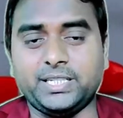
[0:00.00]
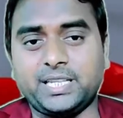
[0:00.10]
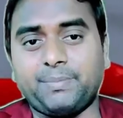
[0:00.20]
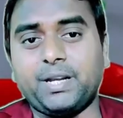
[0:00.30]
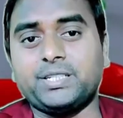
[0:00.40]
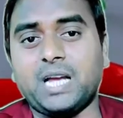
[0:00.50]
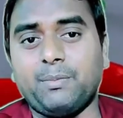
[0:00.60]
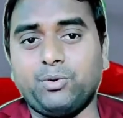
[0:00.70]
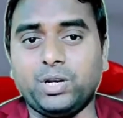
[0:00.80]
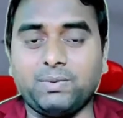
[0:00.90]
जैसे आपका
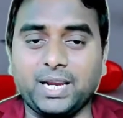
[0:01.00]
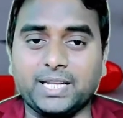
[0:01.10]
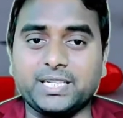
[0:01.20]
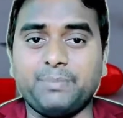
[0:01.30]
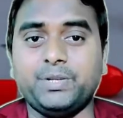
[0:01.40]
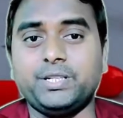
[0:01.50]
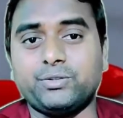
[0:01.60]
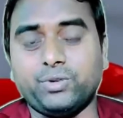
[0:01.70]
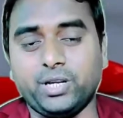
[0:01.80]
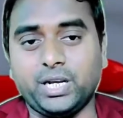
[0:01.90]
एग्जाम होने वाला है चाहे बिजनेस